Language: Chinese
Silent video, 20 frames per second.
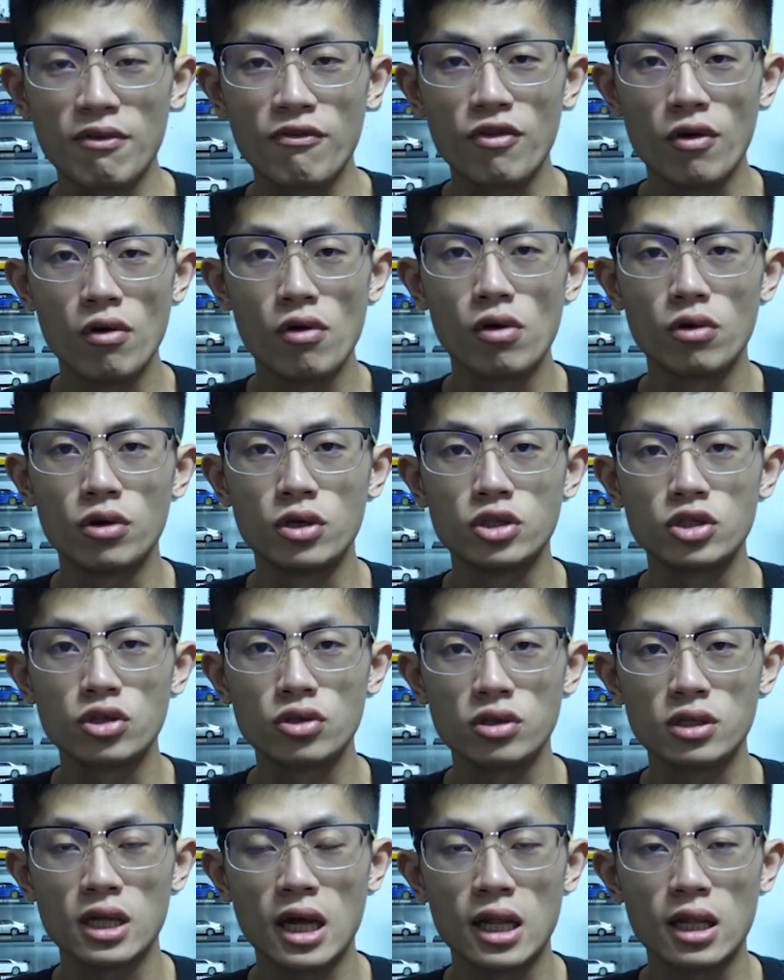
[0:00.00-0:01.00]
风火轮
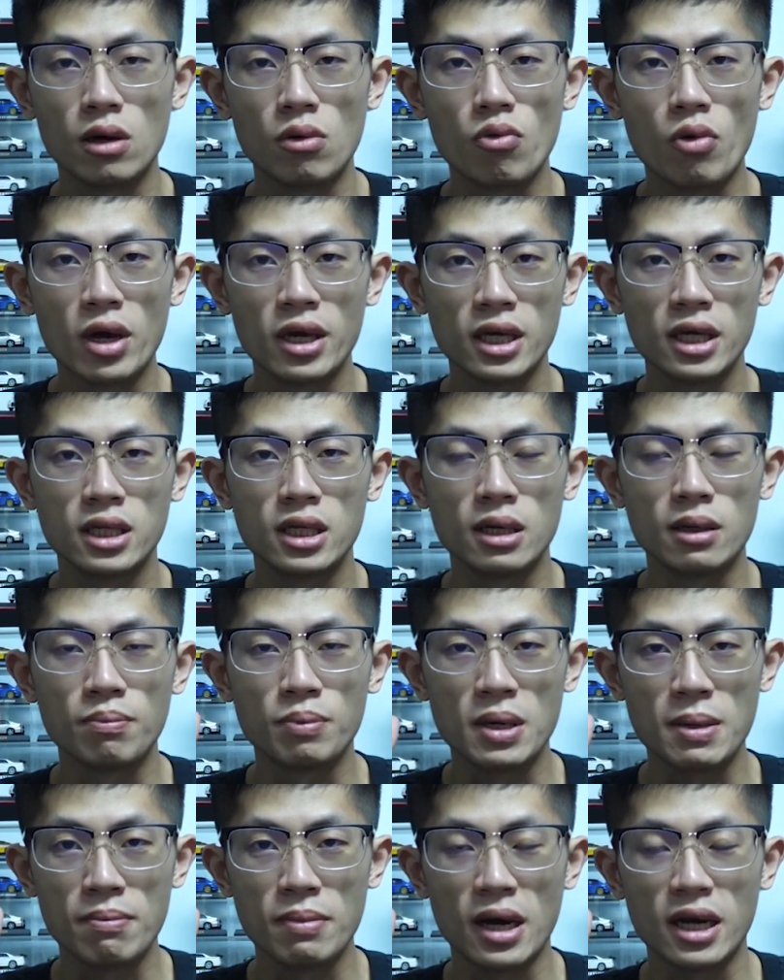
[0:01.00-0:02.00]
就是他的唯一的
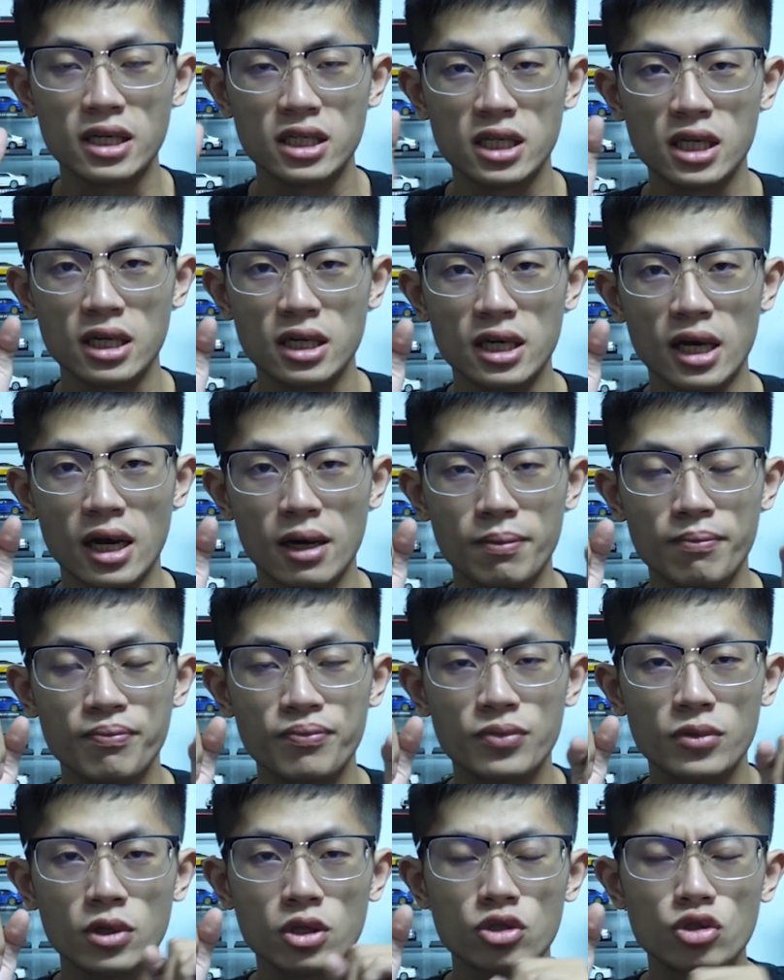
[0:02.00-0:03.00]
品牌信仰，
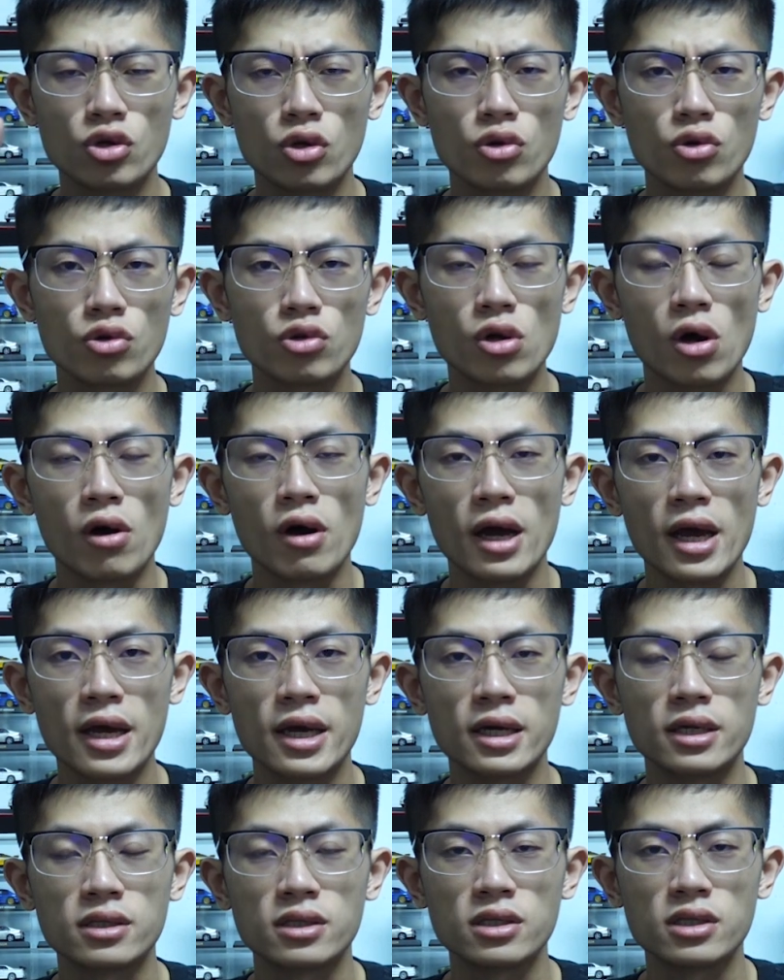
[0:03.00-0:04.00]
就如同
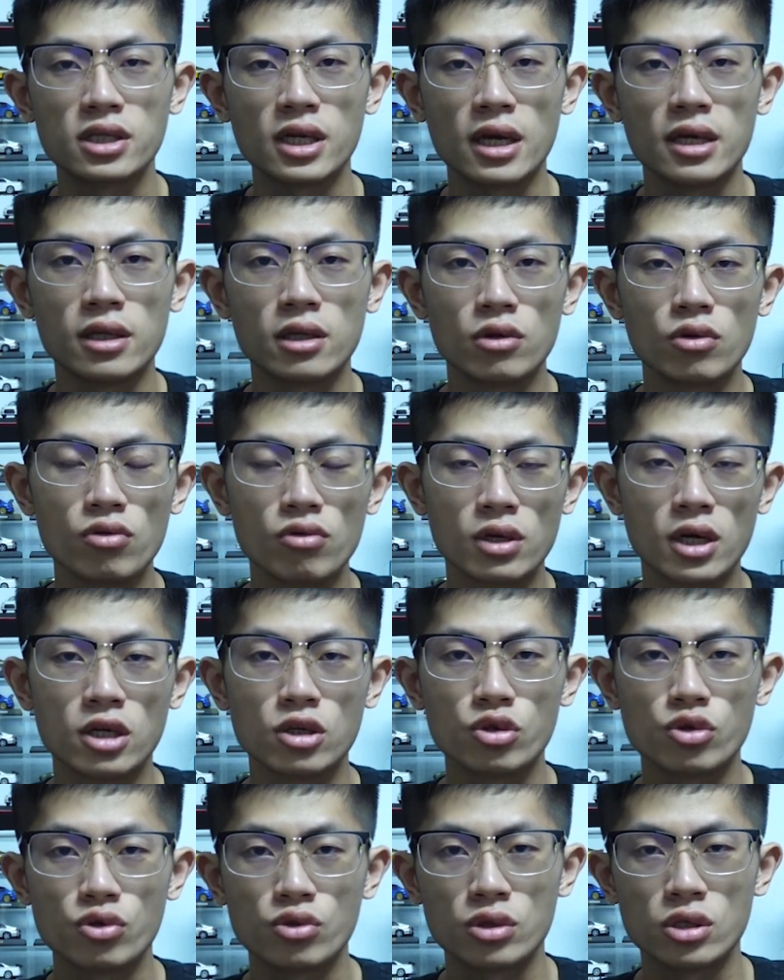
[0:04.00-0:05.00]
Air 之前入
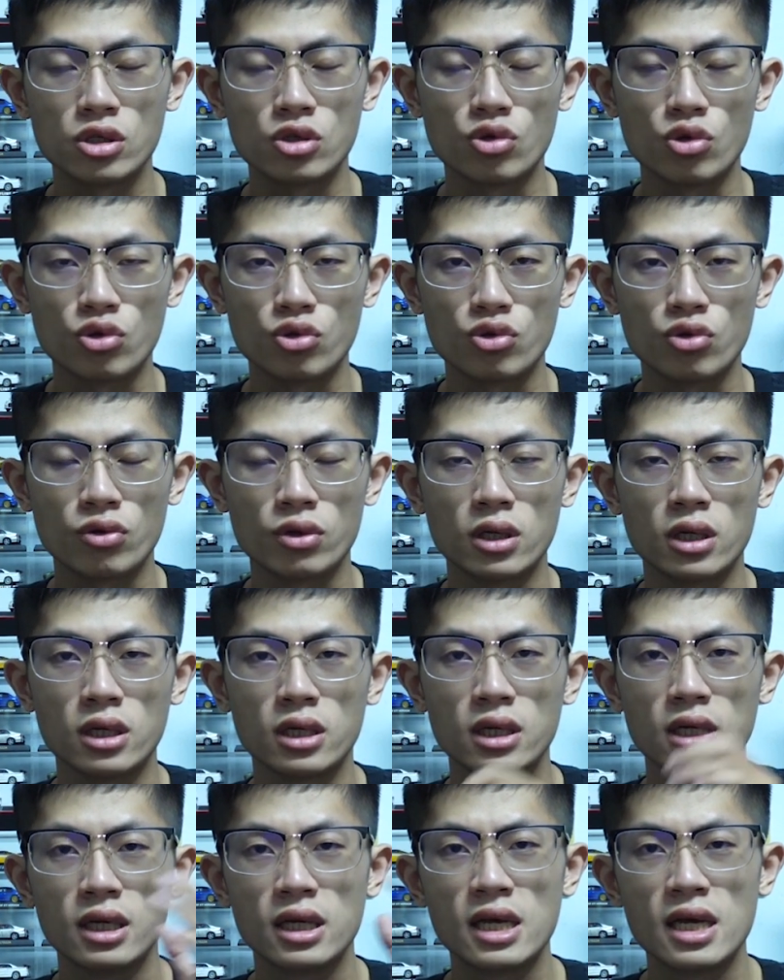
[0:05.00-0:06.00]
坑须知所说的，
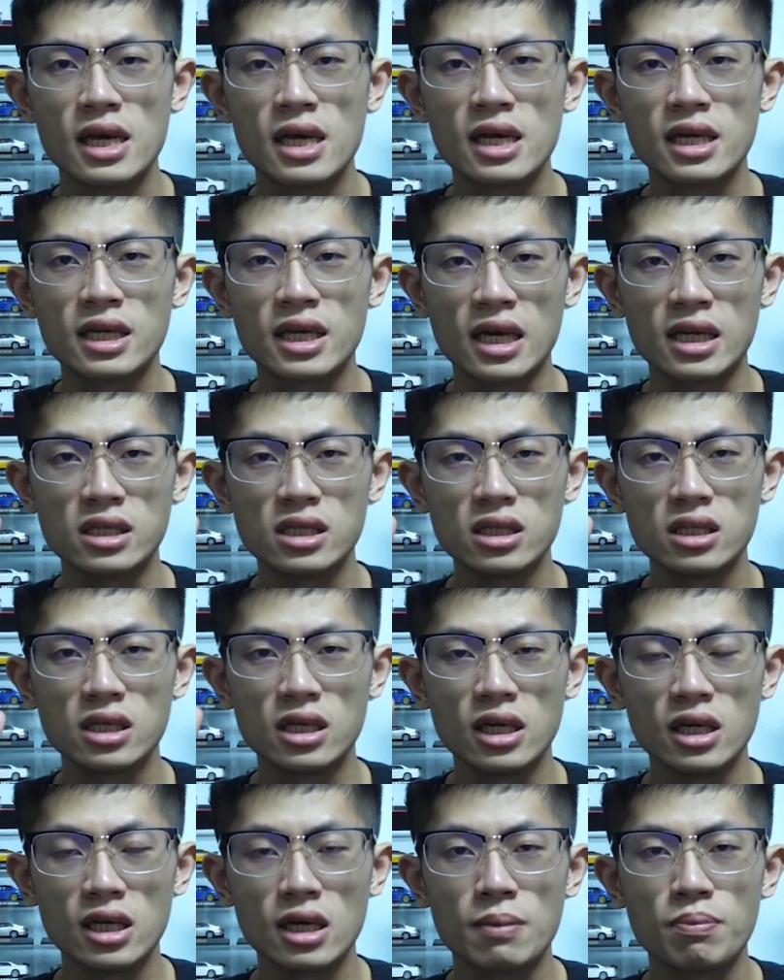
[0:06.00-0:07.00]
给自
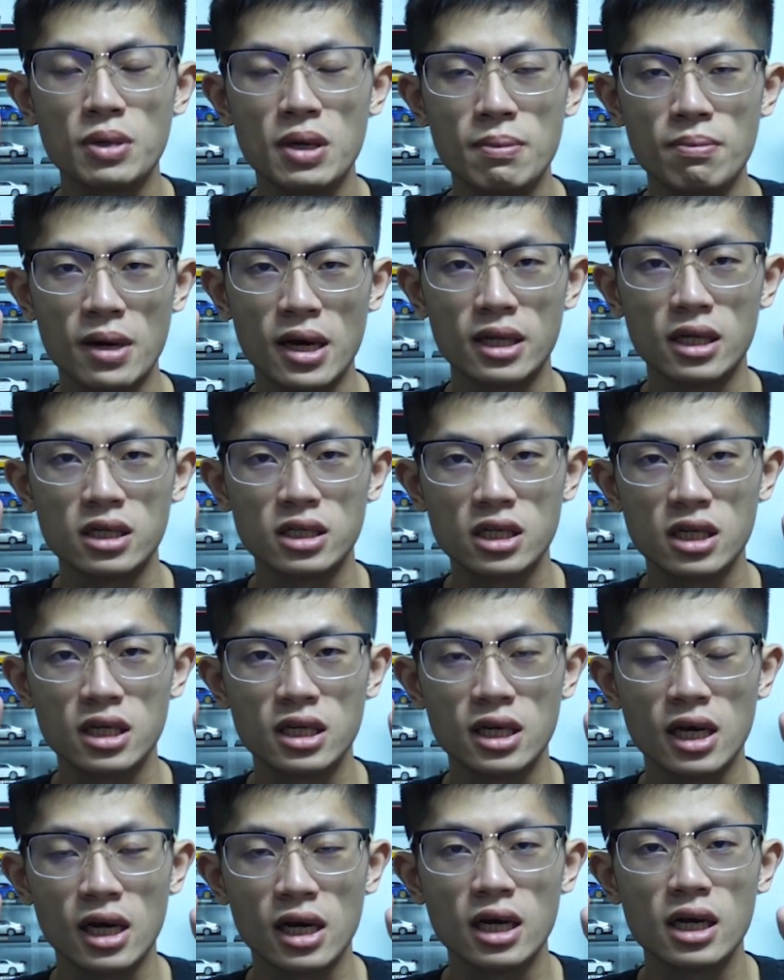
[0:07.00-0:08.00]
己一个品牌的
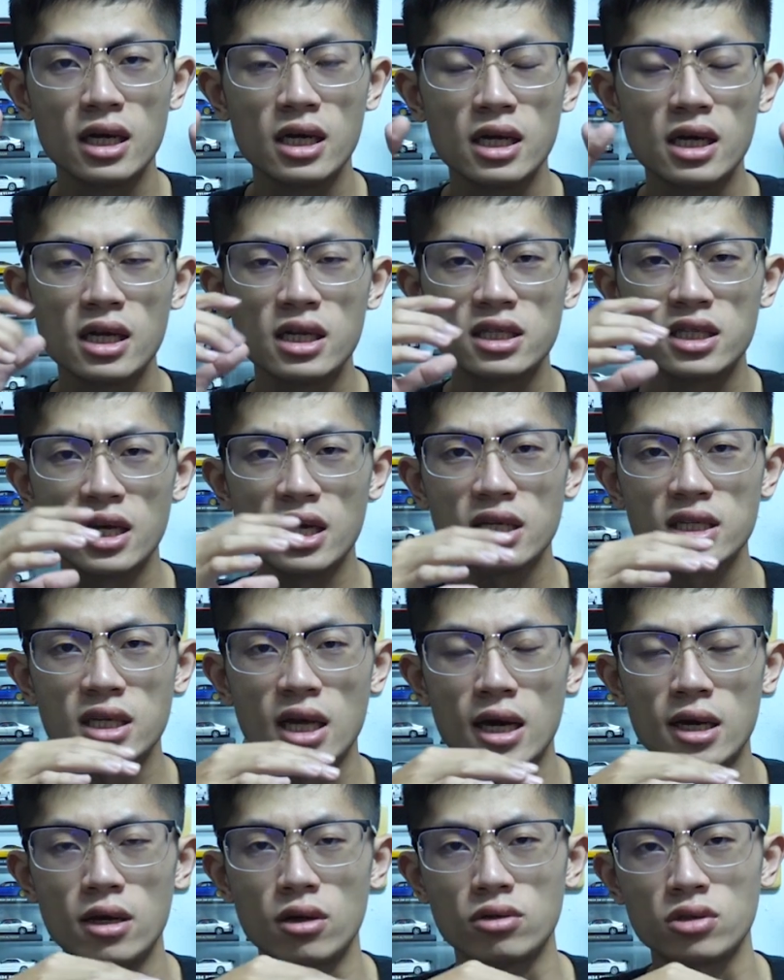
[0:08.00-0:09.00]
信仰，这样
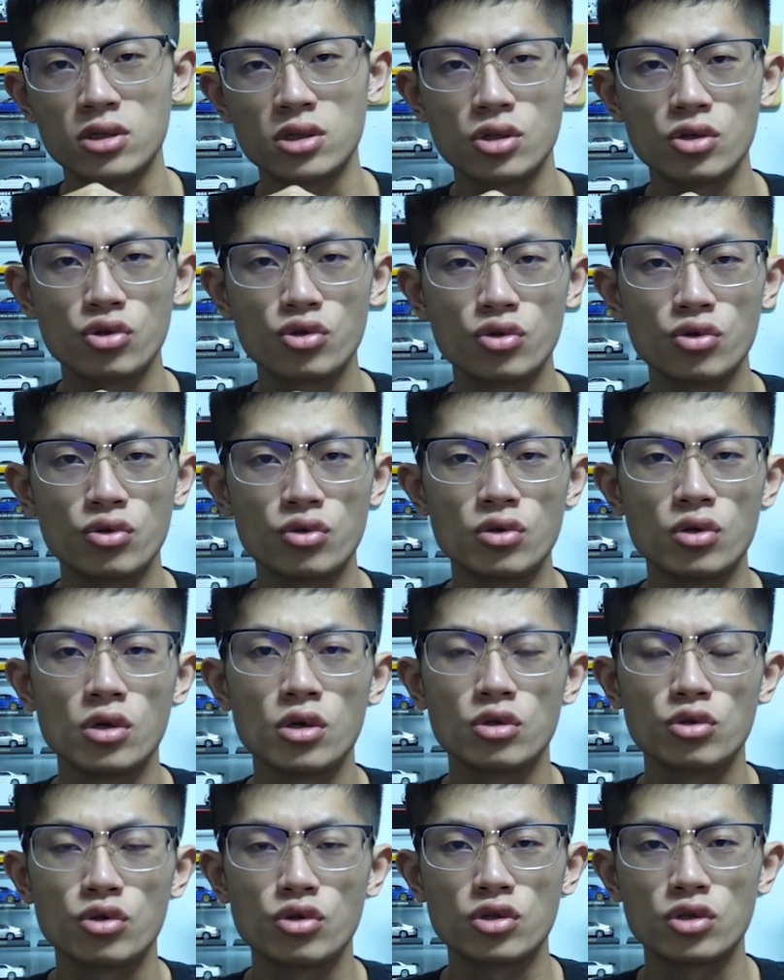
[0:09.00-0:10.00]
才有持续
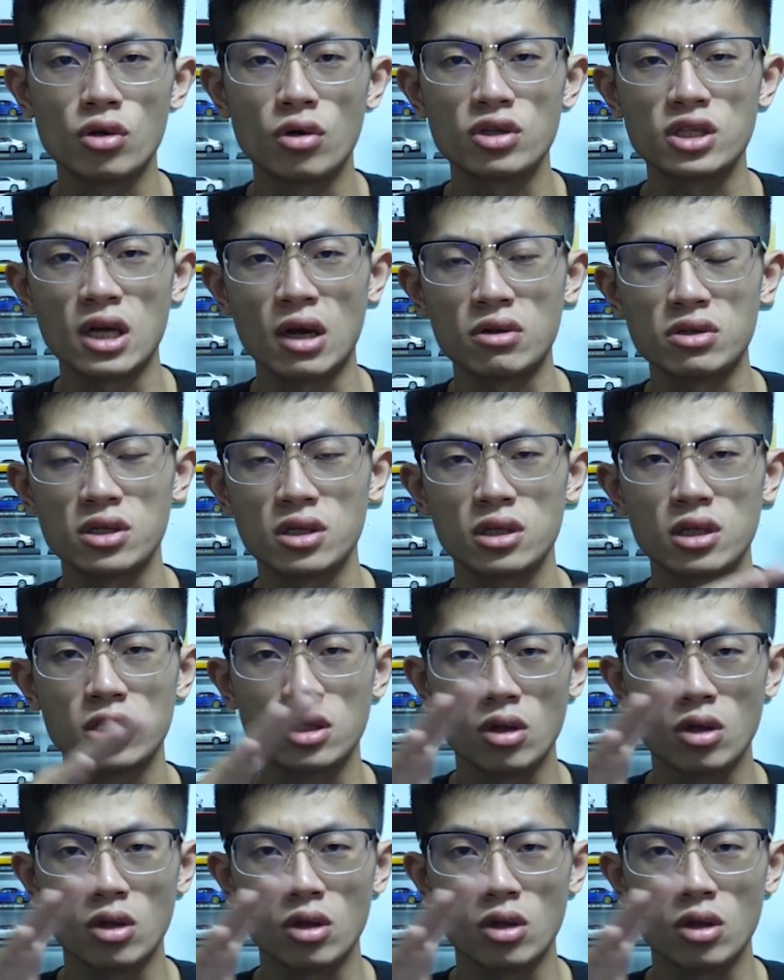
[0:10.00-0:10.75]
去收小车的